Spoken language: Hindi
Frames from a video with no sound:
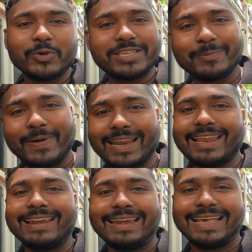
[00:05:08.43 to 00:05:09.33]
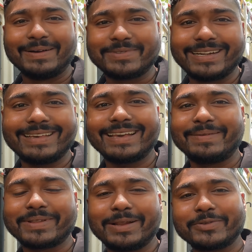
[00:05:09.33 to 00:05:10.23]
कुछ दिन पहले ही ले लिया हमसे ठीक
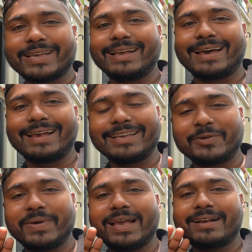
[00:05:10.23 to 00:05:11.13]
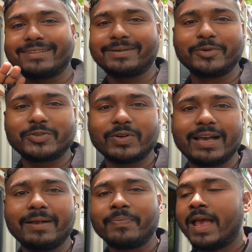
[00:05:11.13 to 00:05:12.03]
है मतलब उसका ग्यारह हज़ार रुपया खत्म हो
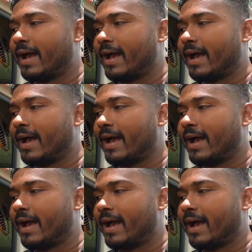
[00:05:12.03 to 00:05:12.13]
चुका है